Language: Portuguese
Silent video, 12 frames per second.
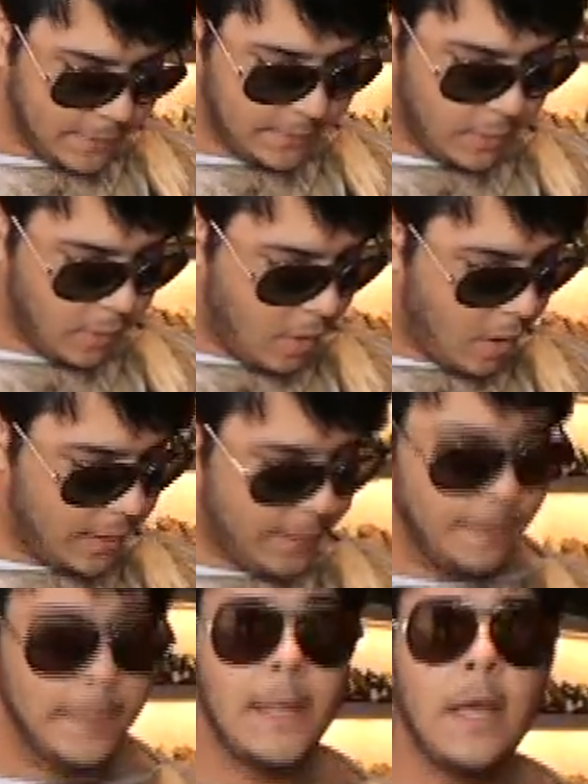Então,
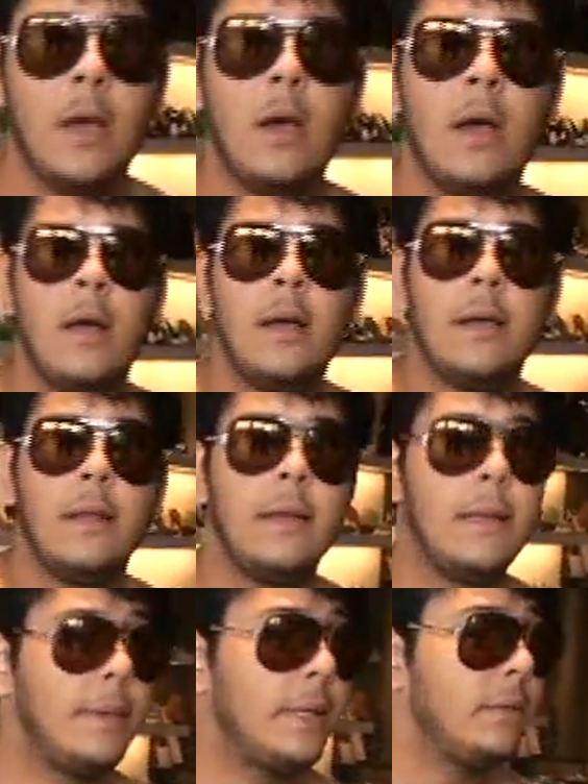olha,
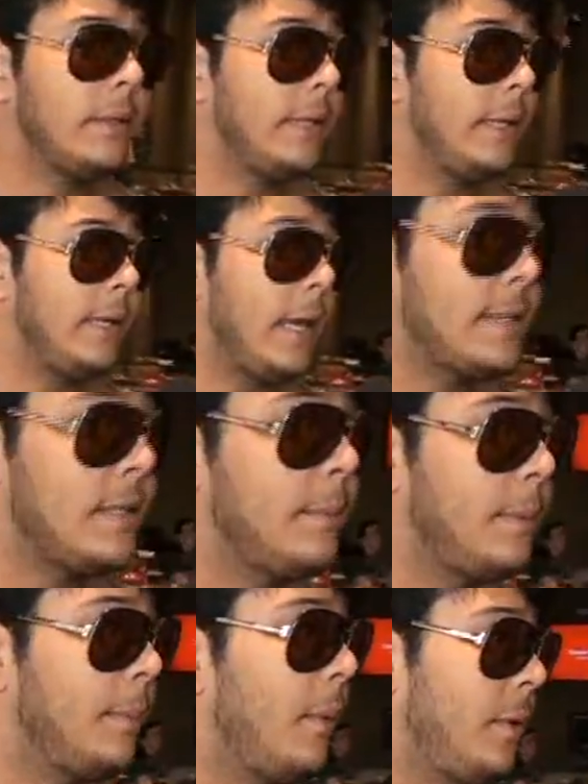Lembrando que é
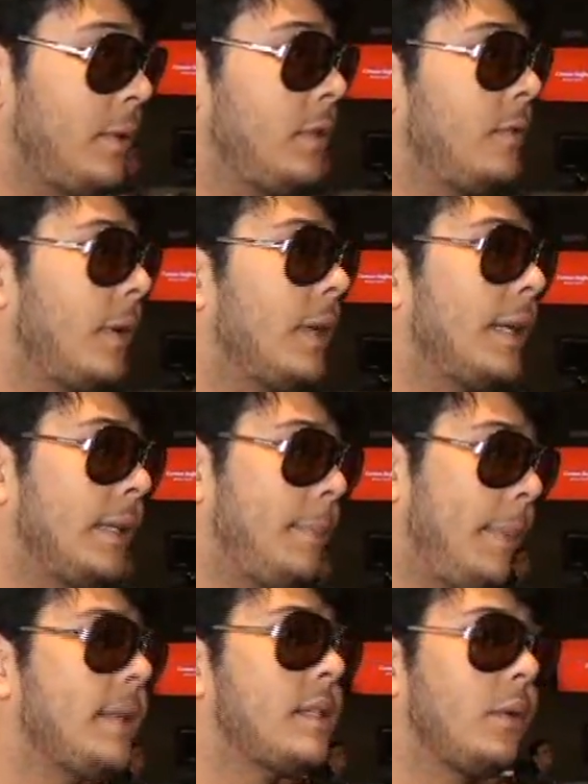sempre bom a gente falar da
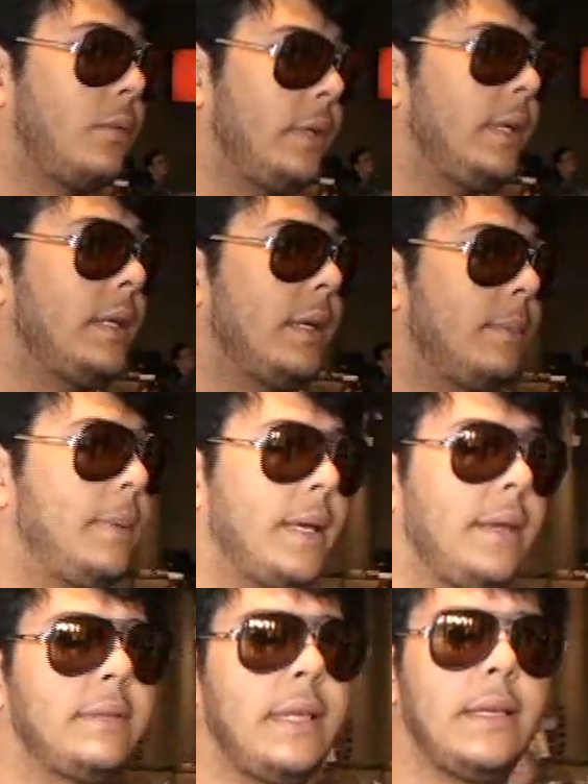peça coringa para
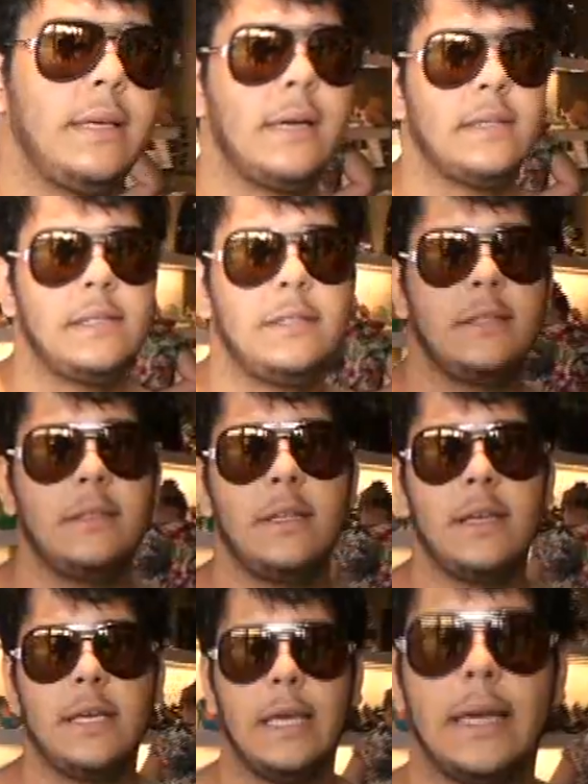quem está em casa
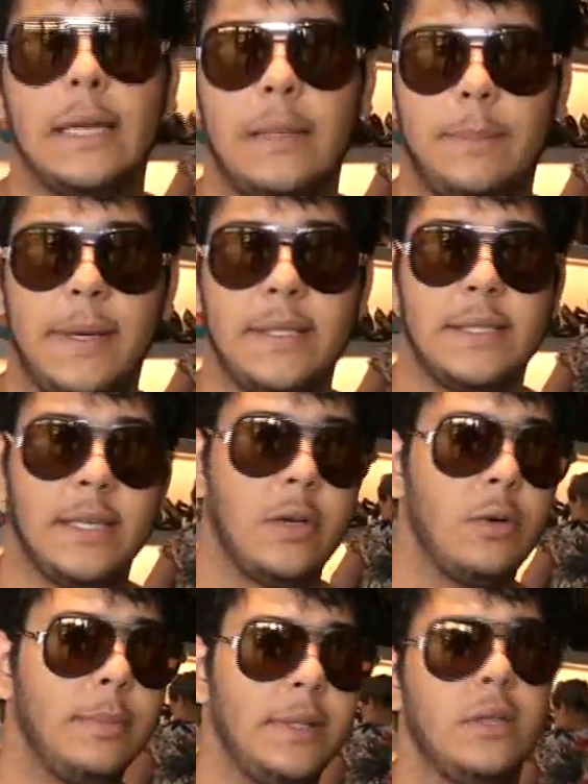entender que é aquela peça que
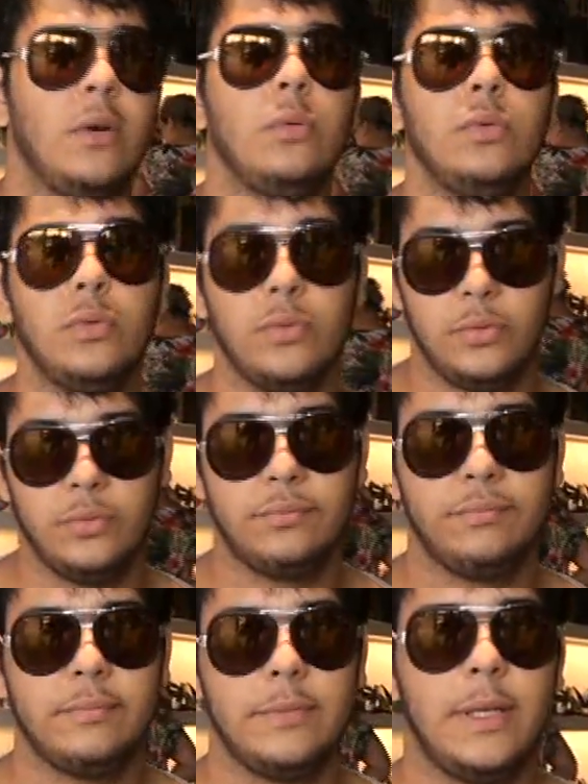combina com tudo,
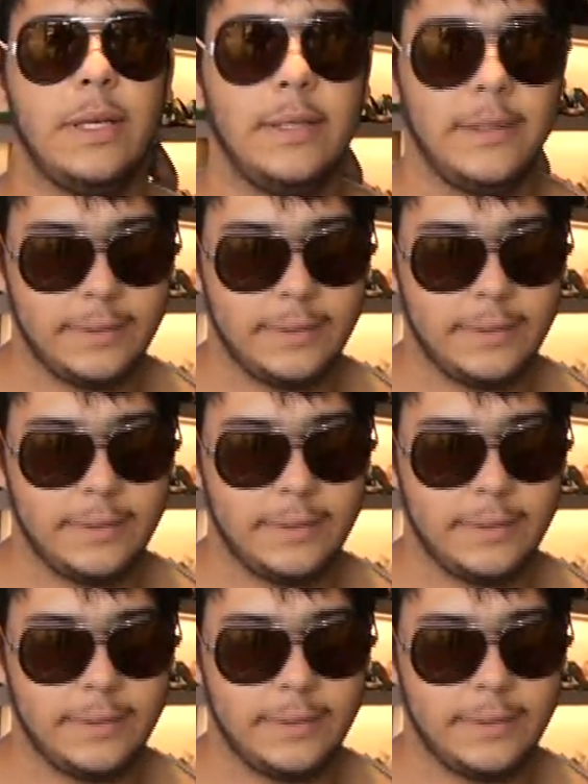né?